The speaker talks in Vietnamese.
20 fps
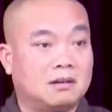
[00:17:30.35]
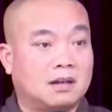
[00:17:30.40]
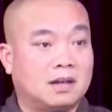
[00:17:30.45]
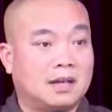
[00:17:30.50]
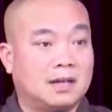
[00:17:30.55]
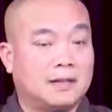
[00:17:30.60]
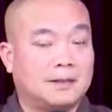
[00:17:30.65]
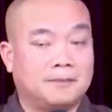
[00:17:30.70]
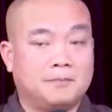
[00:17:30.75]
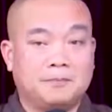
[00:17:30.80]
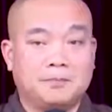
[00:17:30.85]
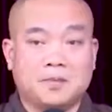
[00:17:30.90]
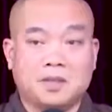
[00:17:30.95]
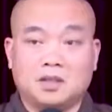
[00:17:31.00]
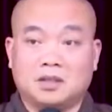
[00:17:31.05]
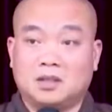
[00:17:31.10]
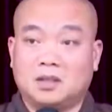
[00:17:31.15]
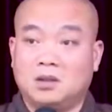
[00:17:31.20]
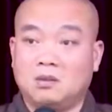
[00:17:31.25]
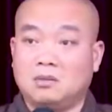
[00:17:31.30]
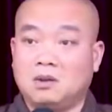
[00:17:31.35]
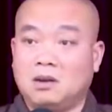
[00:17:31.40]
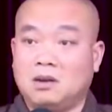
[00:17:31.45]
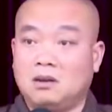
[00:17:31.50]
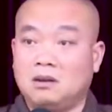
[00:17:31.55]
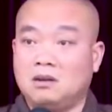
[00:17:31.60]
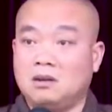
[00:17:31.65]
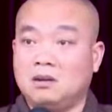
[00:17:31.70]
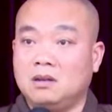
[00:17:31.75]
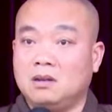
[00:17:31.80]
À, thì lúc
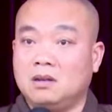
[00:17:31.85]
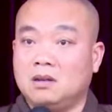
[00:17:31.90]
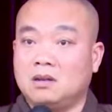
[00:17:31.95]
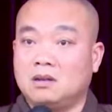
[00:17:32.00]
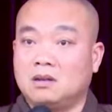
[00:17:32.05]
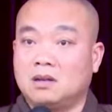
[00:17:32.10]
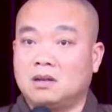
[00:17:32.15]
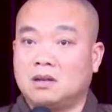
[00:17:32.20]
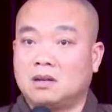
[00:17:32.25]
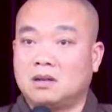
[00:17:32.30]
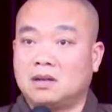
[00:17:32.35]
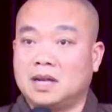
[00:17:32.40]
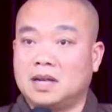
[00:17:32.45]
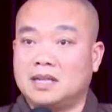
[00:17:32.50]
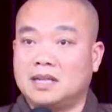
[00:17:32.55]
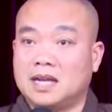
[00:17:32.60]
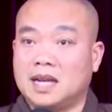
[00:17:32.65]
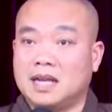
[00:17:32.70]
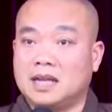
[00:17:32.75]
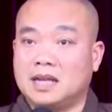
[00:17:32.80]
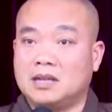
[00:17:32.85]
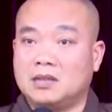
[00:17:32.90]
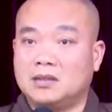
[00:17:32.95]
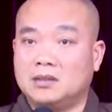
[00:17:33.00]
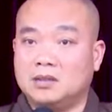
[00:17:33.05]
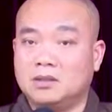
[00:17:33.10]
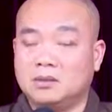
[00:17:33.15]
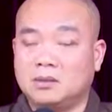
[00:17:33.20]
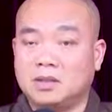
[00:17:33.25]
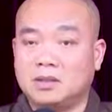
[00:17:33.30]
đó à, Ngài ráng
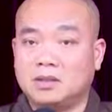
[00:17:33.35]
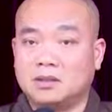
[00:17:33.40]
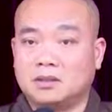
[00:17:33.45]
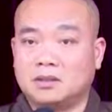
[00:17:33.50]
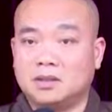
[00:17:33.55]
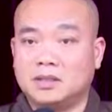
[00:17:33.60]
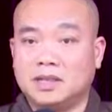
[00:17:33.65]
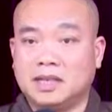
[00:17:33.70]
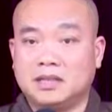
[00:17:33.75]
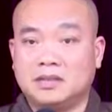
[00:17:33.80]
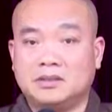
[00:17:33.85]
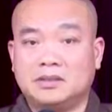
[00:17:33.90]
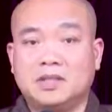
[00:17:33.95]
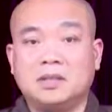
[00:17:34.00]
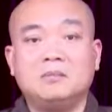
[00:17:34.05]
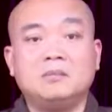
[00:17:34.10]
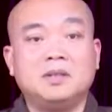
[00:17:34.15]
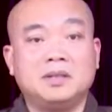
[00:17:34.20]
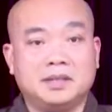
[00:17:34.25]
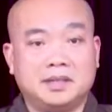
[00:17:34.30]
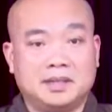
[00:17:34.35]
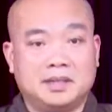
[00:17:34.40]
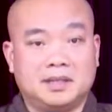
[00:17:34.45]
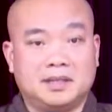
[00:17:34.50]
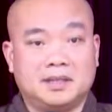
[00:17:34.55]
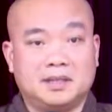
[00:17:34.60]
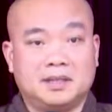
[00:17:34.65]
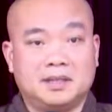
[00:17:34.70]
Ngài vượt qua được tới ngày chín mươi.